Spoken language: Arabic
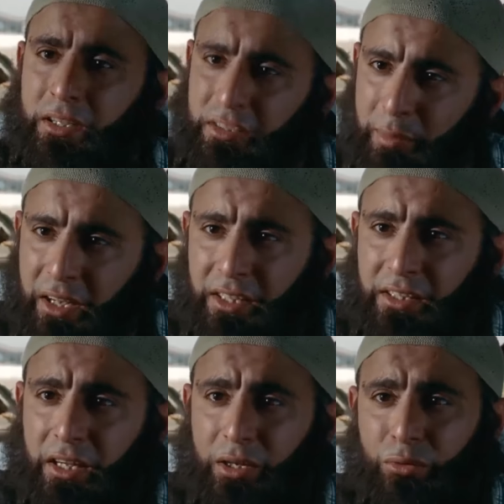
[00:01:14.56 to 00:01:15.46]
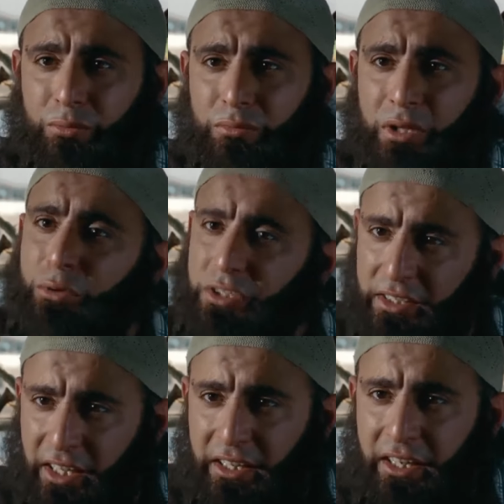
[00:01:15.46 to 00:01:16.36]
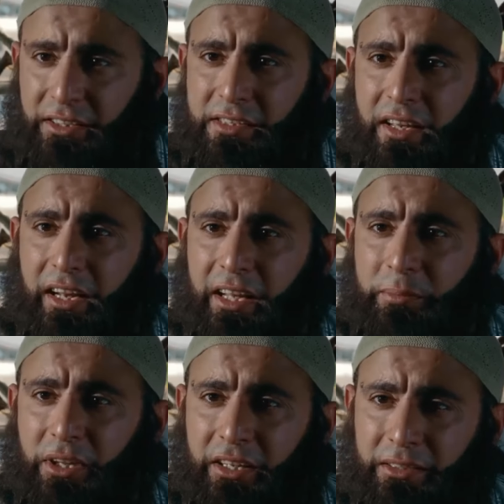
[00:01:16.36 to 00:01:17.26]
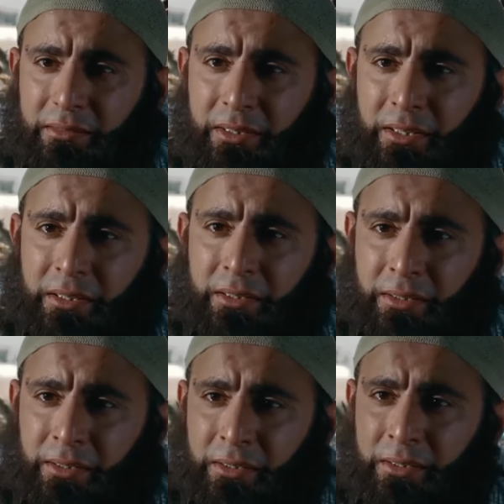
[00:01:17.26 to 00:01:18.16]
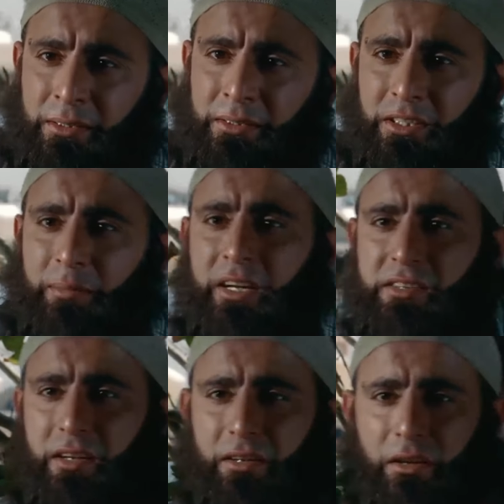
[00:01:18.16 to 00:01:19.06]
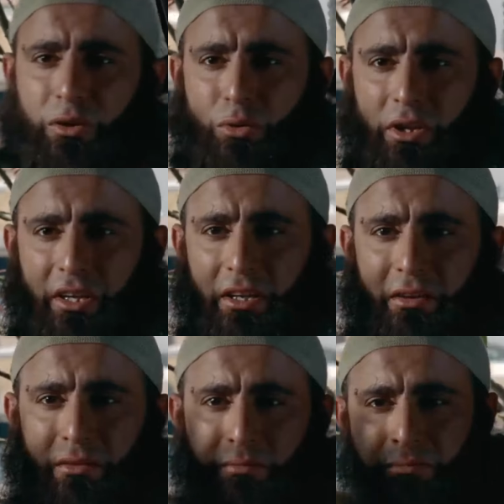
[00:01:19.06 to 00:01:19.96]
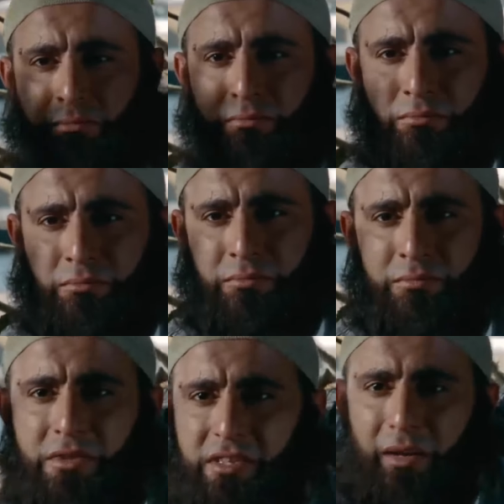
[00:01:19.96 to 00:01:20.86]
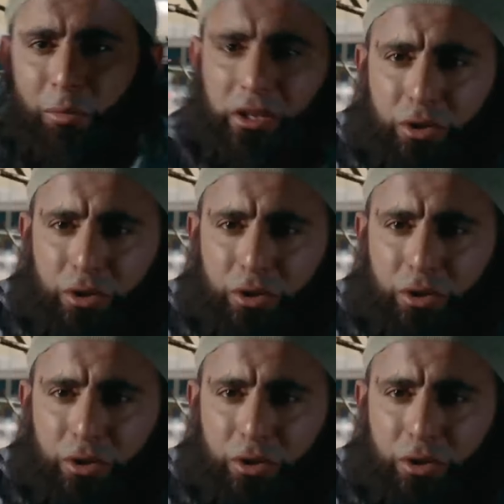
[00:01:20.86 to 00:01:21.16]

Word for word: احتمال تحتاج تحتاج انك تسال على ابنك يبقى جزاك الله كل خير السلام